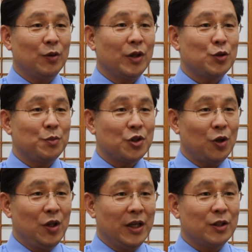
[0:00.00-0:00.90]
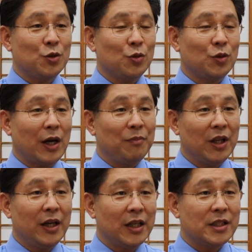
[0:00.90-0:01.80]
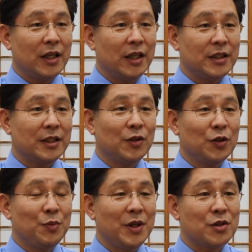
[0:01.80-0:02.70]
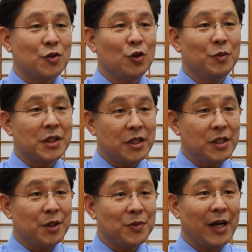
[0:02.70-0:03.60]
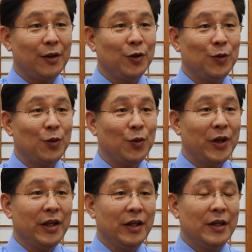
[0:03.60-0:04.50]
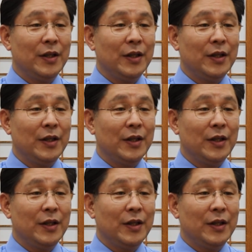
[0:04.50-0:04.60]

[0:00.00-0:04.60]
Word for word: 우리가 좀 전략적으로 감당하자 이제 그런 의미에서 1974년도에